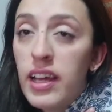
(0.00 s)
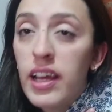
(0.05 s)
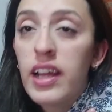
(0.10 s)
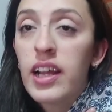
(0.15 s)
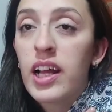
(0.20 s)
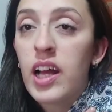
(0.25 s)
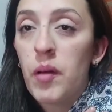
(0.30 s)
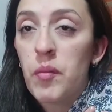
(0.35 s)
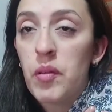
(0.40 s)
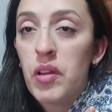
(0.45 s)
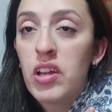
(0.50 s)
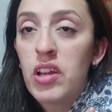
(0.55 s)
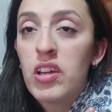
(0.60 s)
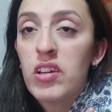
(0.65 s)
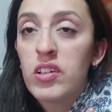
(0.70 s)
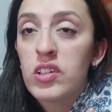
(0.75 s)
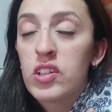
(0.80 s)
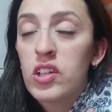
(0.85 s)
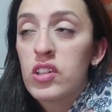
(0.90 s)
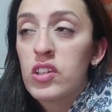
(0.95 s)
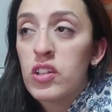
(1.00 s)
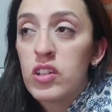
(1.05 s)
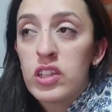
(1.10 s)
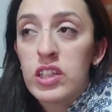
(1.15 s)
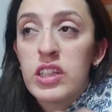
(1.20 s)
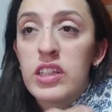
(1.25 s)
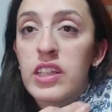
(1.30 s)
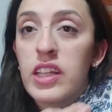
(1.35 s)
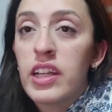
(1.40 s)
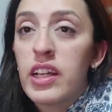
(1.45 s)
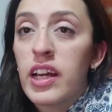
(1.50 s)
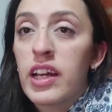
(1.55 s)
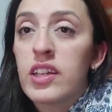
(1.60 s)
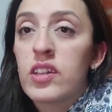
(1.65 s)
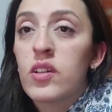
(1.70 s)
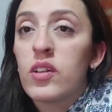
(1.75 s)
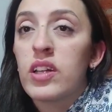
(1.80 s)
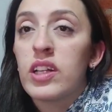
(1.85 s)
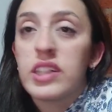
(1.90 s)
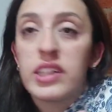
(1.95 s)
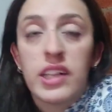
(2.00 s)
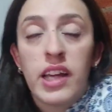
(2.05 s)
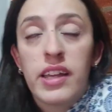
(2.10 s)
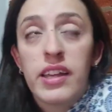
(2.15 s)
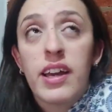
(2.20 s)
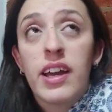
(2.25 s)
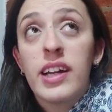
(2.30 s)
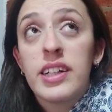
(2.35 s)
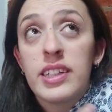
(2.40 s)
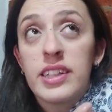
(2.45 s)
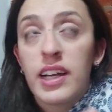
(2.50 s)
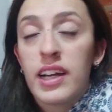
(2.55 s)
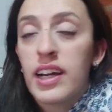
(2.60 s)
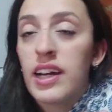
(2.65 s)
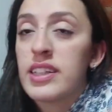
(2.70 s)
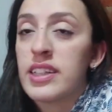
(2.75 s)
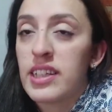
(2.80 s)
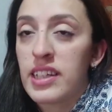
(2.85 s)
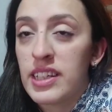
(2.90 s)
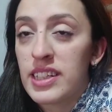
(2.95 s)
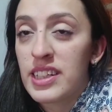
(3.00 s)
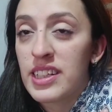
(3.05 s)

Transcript: el camión y nosotros directo desde allá hasta acá sin